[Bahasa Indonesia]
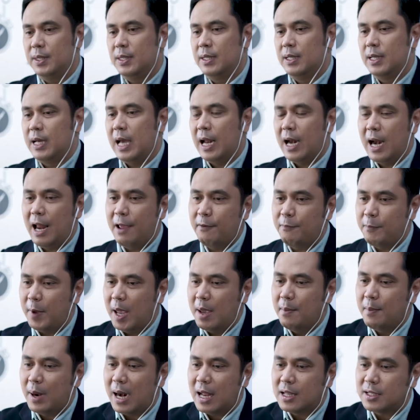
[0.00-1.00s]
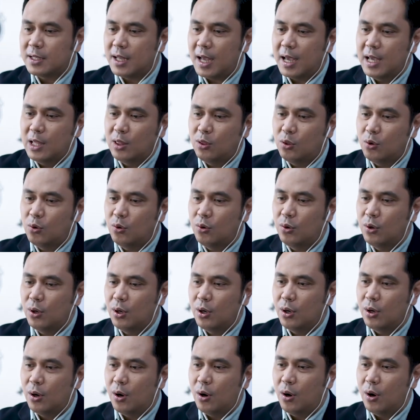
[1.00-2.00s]
Karena FPI merasa
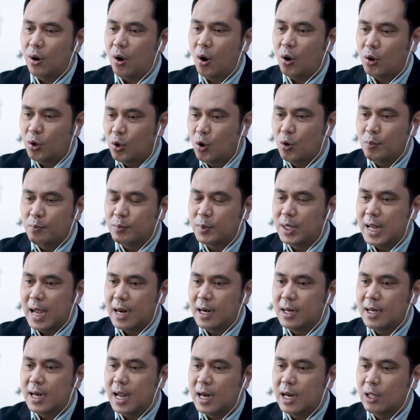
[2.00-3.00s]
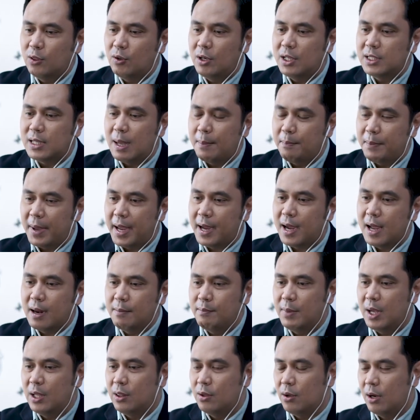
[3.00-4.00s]
itu oknum dan dan itu
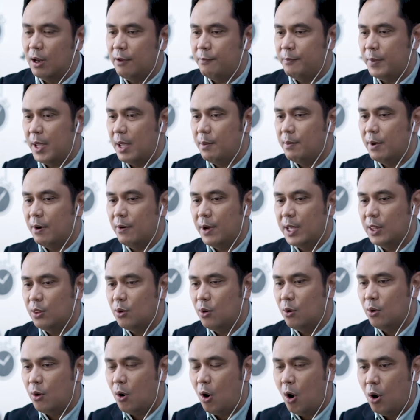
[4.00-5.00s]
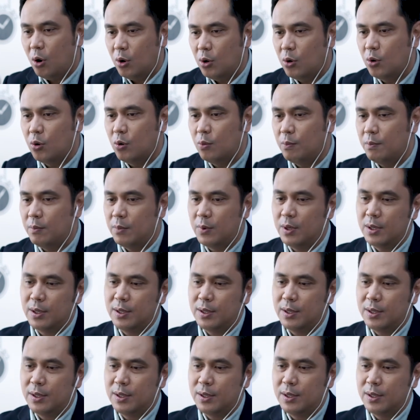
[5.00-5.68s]
disampaikan begitu oleh FPI bahwa itu oknum.